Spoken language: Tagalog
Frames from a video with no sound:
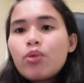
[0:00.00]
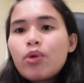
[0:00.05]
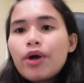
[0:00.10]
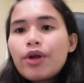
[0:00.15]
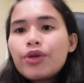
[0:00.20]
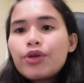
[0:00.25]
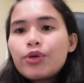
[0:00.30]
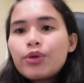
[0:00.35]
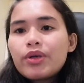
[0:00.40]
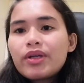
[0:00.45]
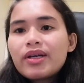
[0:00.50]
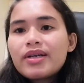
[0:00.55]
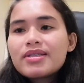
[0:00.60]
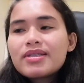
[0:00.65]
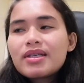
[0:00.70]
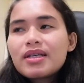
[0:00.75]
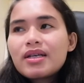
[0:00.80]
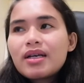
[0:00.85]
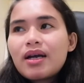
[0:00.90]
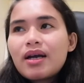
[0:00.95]
buwan yun
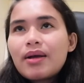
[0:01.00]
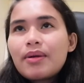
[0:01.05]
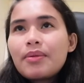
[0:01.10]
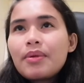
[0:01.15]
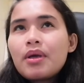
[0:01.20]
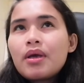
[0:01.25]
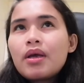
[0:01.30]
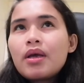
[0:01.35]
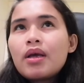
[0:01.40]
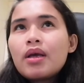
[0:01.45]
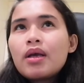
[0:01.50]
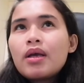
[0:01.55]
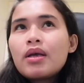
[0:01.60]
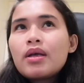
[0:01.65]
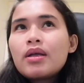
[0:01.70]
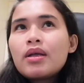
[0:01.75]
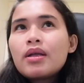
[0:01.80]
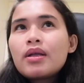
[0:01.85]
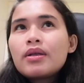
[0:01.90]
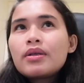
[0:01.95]
kasi nga
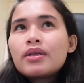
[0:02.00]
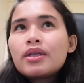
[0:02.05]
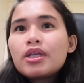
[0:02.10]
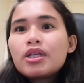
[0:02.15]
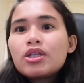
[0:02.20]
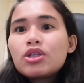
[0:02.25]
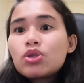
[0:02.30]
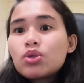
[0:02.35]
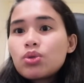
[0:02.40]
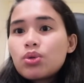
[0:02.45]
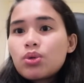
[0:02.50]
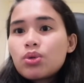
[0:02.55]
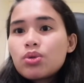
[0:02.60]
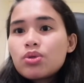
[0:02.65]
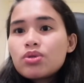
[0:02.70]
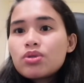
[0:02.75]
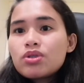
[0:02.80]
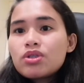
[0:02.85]
dito,